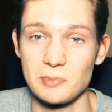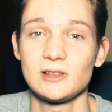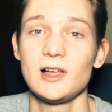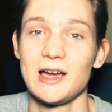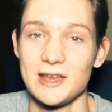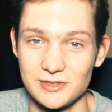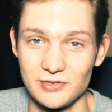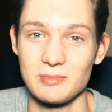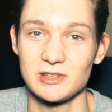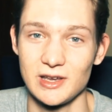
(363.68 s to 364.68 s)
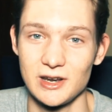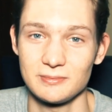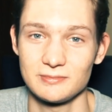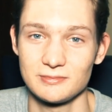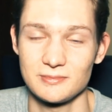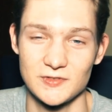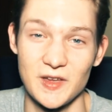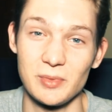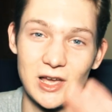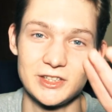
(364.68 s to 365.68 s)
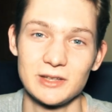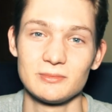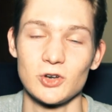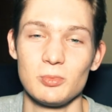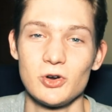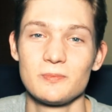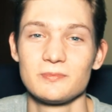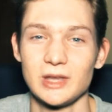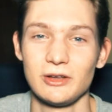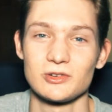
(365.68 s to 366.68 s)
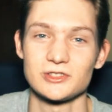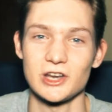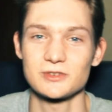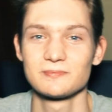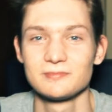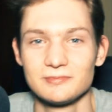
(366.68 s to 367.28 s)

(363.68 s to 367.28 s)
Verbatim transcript: Предлагайте в комментариях. С вами был Айден, люблю, до новых встреч.